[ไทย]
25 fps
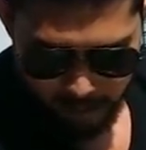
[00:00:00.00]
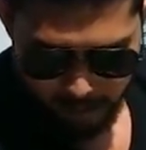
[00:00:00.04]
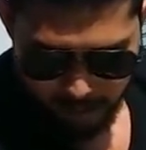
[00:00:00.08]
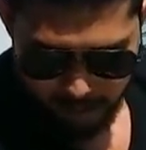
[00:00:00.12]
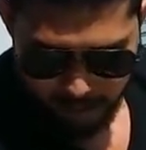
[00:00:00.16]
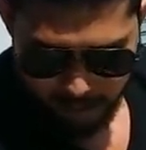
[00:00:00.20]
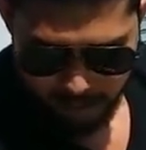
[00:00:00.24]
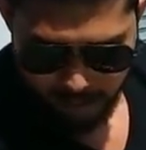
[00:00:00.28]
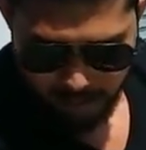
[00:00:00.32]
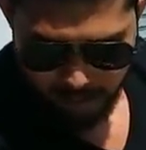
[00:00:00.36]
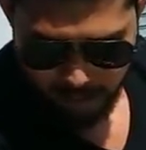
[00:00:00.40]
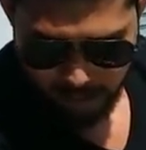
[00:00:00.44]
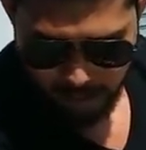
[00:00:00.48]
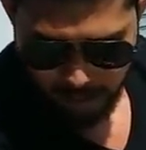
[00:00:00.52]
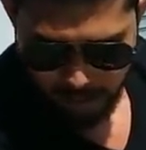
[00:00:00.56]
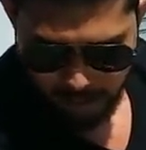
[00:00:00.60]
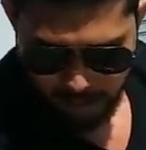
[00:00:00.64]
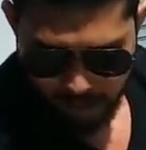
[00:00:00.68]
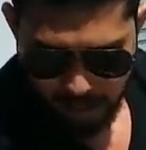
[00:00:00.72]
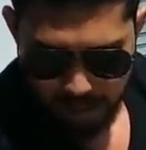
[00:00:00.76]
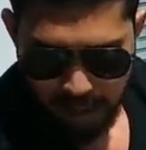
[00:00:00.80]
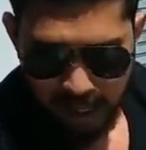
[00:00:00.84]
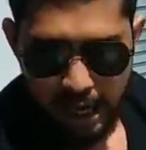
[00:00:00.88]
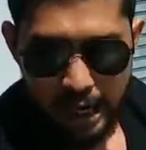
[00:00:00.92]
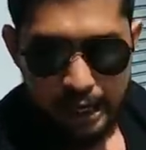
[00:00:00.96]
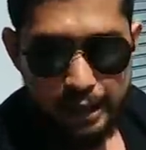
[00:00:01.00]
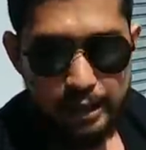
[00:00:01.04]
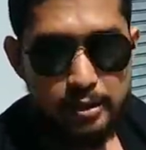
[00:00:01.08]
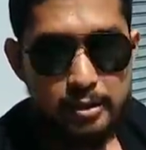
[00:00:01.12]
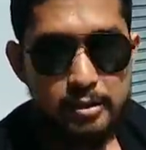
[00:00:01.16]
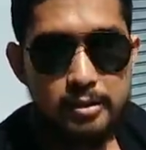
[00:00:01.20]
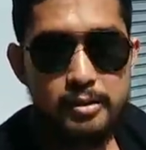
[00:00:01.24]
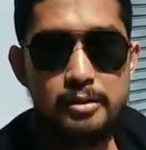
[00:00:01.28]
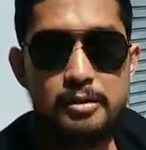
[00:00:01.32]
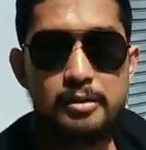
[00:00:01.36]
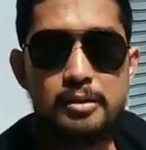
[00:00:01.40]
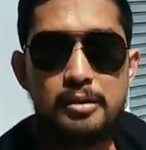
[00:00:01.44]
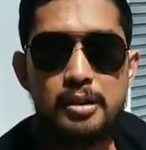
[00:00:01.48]
หรือหัน
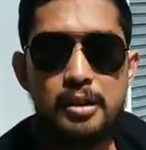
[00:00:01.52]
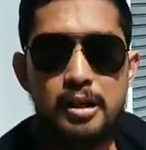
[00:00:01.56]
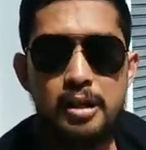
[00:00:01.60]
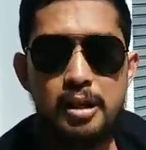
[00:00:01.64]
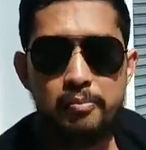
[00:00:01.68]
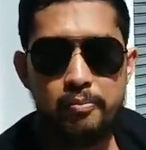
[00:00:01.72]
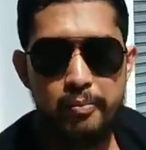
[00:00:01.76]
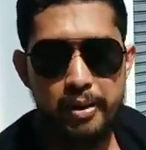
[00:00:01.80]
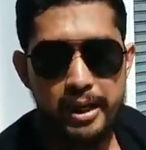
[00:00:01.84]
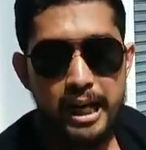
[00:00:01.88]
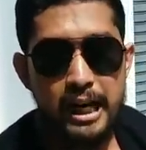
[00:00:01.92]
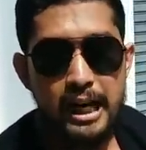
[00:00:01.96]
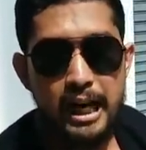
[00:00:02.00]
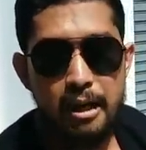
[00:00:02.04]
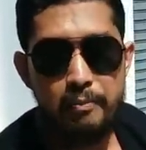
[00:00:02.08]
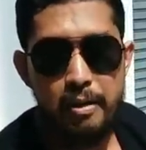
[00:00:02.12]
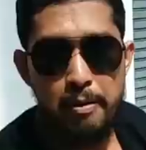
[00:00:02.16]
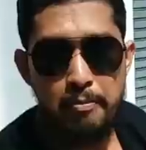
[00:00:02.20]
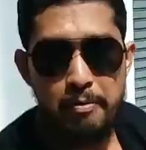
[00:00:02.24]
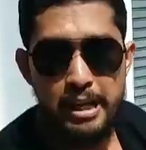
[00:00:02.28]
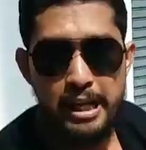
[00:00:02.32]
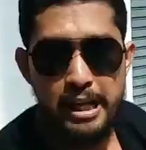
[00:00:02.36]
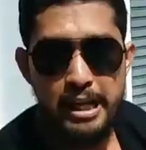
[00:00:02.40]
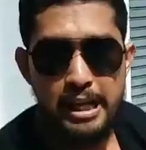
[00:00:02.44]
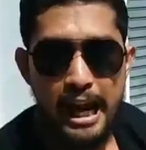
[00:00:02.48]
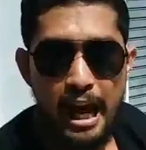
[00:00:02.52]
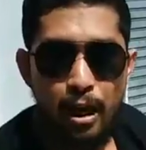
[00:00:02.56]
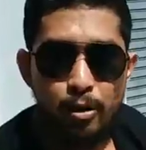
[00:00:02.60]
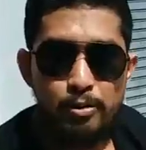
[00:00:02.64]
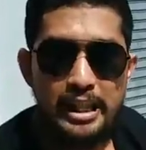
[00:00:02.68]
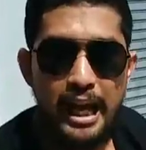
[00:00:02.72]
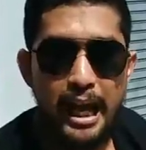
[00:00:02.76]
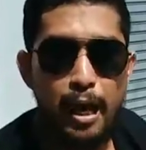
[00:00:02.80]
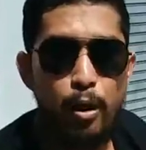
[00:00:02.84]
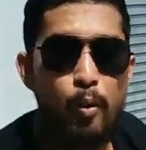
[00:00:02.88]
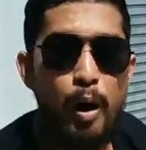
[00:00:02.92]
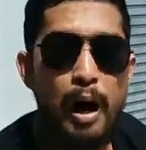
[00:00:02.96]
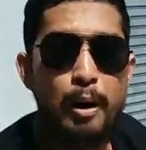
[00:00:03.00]
ไปด้านหลังแบบนี้แล้ว
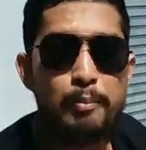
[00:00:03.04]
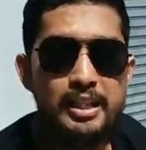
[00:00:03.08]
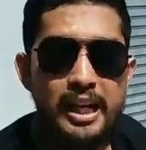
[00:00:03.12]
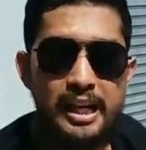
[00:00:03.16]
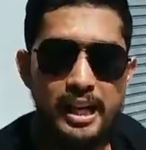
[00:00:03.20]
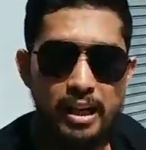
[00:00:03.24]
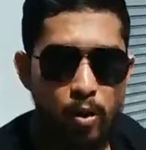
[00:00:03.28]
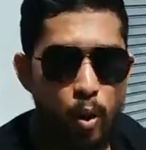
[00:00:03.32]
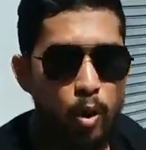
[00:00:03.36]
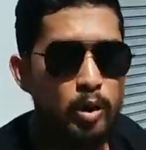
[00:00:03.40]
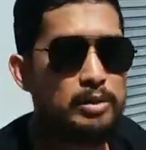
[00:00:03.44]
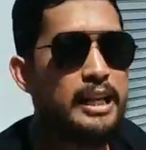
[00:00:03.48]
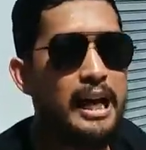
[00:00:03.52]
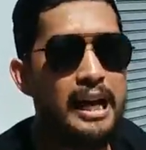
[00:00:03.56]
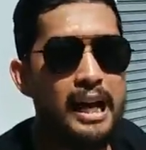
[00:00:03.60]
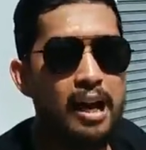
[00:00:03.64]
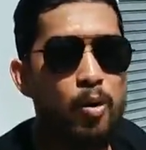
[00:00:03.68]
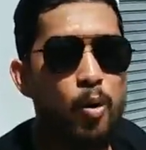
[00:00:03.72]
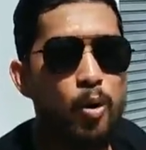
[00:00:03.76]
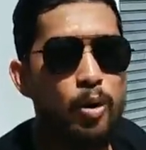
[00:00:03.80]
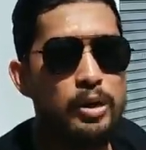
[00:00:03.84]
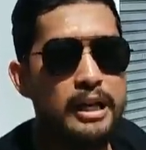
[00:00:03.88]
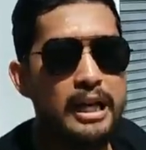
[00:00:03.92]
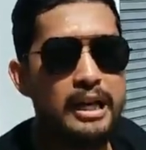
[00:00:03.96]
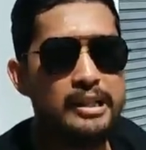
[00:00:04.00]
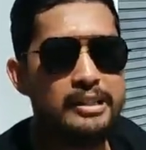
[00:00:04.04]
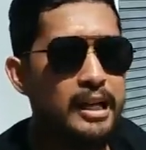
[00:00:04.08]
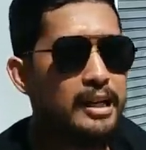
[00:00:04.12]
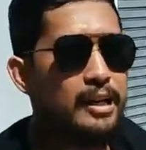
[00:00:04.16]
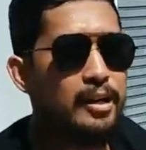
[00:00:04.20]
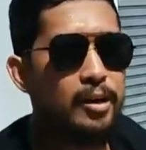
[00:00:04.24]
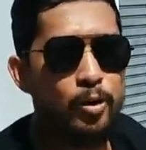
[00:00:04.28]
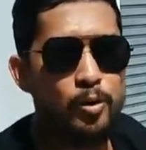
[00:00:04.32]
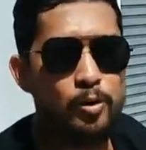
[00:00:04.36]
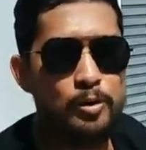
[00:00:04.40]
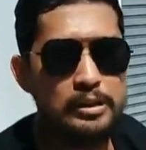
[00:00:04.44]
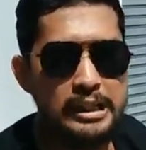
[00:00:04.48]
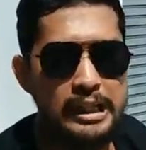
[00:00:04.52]
แต่ความถนัดของแต่ละคนนะแต่ละ
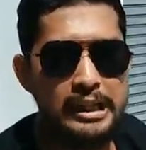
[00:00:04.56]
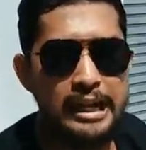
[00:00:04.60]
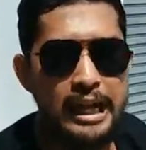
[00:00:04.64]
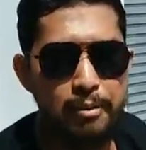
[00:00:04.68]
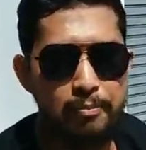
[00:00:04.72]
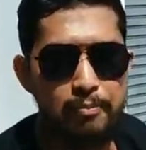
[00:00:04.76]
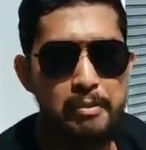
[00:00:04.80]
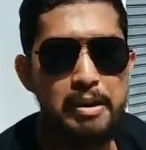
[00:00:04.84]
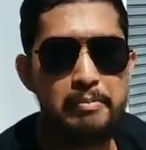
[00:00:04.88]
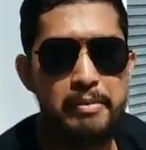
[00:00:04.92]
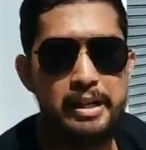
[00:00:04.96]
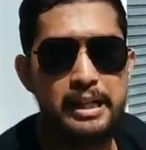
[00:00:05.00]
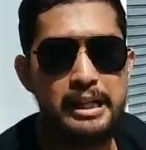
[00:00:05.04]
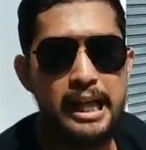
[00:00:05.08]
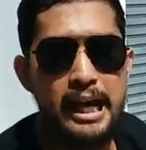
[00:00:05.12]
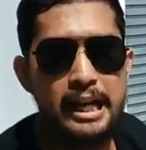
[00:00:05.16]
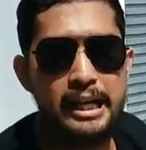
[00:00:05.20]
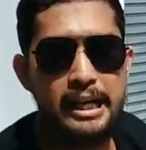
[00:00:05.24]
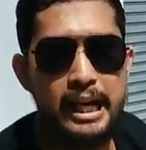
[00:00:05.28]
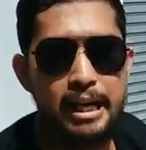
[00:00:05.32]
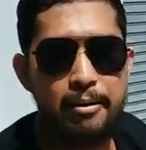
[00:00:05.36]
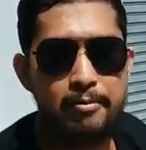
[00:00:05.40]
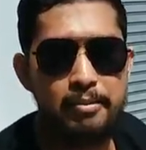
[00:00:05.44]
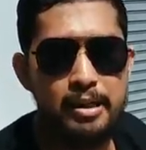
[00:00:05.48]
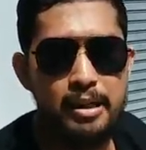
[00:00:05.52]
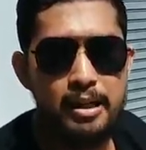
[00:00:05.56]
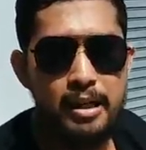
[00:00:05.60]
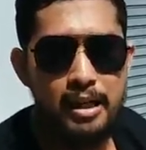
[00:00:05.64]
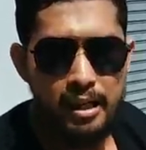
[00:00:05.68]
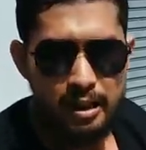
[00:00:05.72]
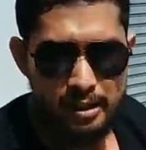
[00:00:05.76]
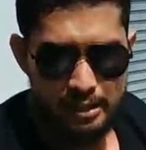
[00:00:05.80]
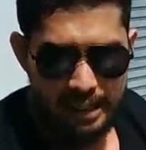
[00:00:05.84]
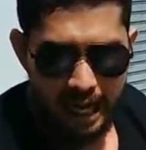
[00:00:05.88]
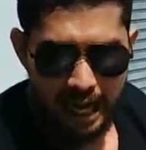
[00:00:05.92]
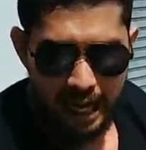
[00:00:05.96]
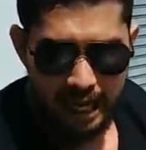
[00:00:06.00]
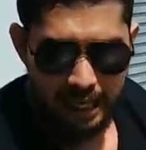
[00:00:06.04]
คนถนัดไม่เหมือนกันครับ
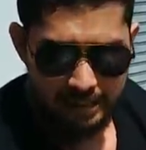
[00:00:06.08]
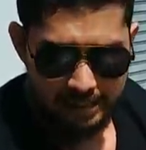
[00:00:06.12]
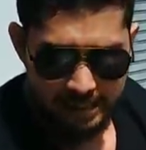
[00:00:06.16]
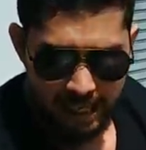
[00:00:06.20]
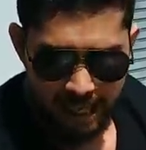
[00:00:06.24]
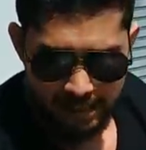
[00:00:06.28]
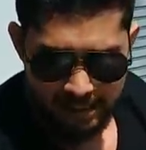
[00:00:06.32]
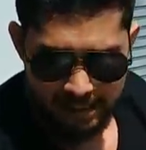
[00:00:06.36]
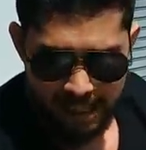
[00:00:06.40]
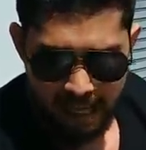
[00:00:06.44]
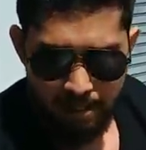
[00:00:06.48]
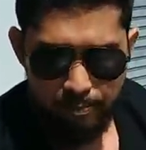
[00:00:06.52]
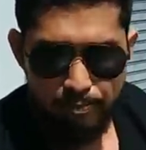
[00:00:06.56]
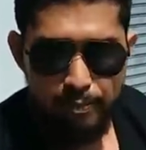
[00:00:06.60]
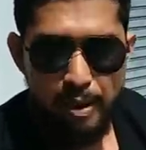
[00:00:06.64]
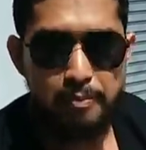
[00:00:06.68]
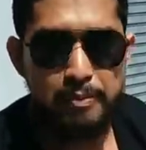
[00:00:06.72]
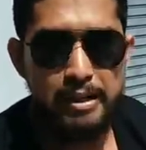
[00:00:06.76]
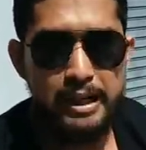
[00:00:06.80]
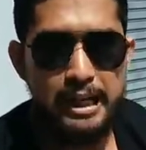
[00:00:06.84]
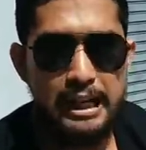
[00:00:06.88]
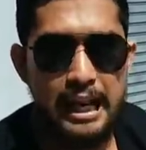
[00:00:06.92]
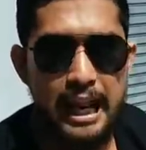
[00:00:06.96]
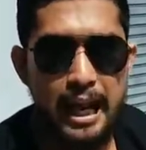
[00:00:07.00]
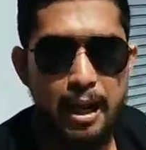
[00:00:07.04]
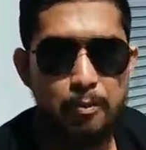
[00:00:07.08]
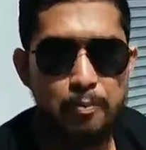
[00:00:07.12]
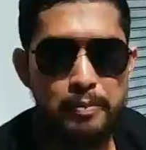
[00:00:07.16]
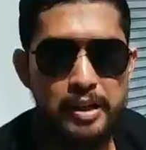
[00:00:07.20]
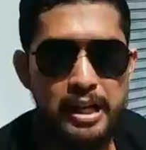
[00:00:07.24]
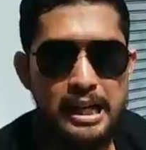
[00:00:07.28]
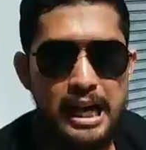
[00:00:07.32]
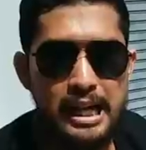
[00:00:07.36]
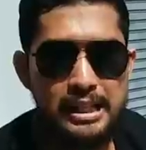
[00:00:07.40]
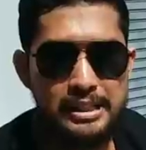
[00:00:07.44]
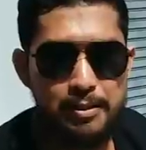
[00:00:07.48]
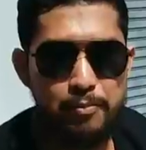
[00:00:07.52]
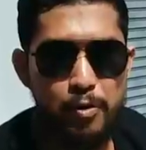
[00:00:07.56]
ถ้าท่านทำแบบนี้แล้วมี
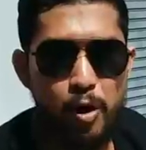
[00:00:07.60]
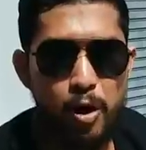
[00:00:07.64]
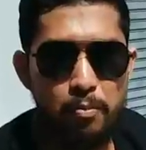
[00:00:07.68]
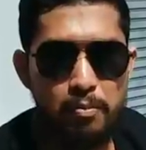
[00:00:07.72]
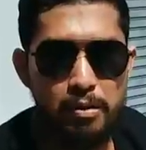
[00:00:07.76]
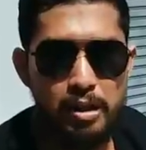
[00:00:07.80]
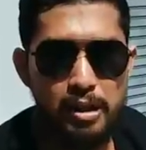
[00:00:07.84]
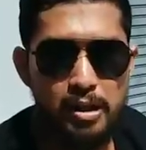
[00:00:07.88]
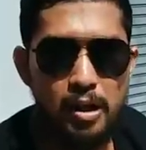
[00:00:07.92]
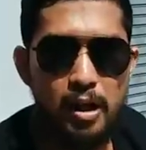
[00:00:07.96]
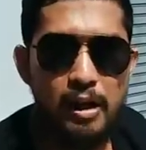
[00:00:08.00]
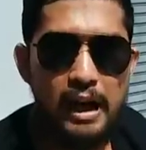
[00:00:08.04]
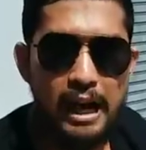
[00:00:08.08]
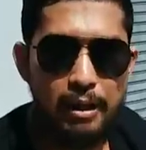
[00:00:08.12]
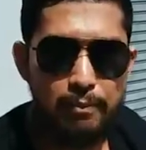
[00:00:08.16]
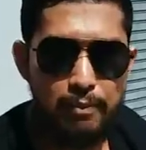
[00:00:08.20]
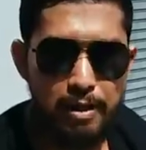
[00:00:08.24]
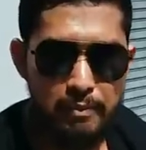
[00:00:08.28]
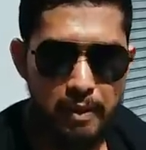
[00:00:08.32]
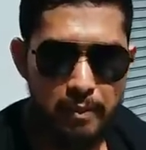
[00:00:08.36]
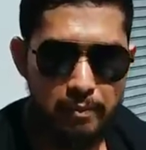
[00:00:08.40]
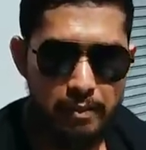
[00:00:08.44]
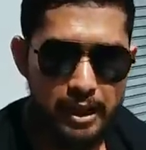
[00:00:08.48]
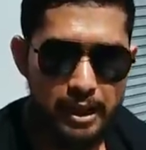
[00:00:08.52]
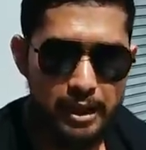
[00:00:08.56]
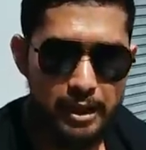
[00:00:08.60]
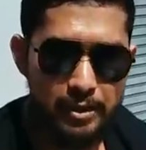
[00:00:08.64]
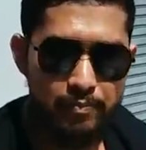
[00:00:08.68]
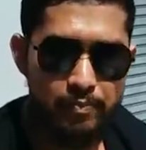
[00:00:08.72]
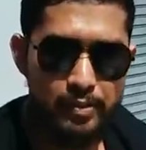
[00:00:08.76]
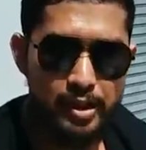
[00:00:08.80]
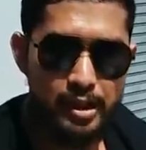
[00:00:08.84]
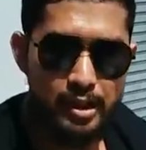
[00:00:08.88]
อาการเจ็บข้อมือก็หันมาแบบนี้